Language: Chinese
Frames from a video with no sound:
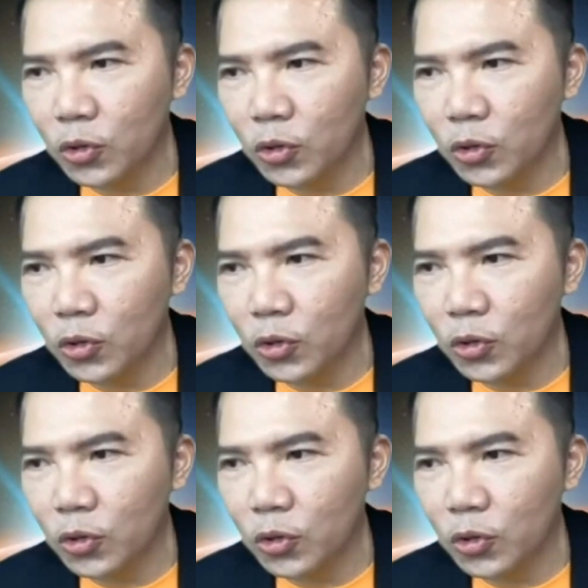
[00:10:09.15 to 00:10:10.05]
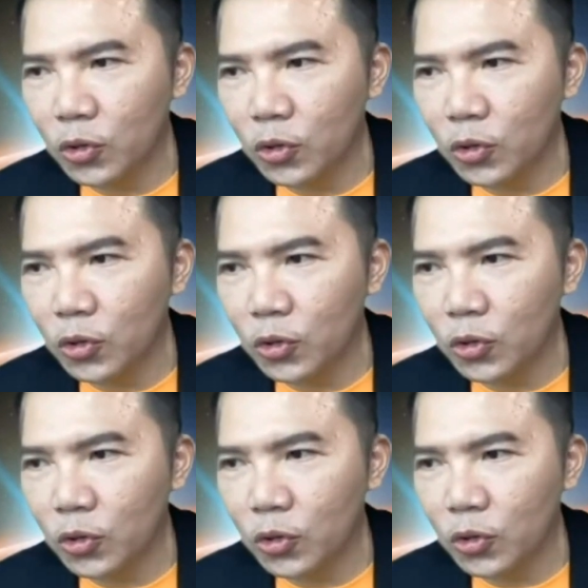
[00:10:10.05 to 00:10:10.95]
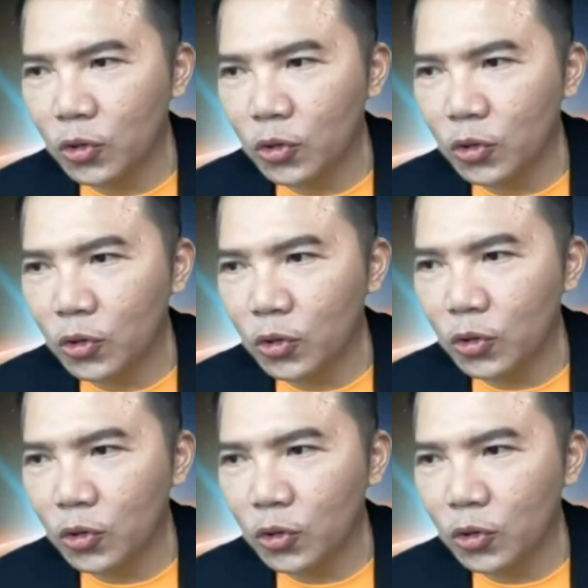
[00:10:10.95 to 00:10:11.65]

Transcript: 四月四月到六月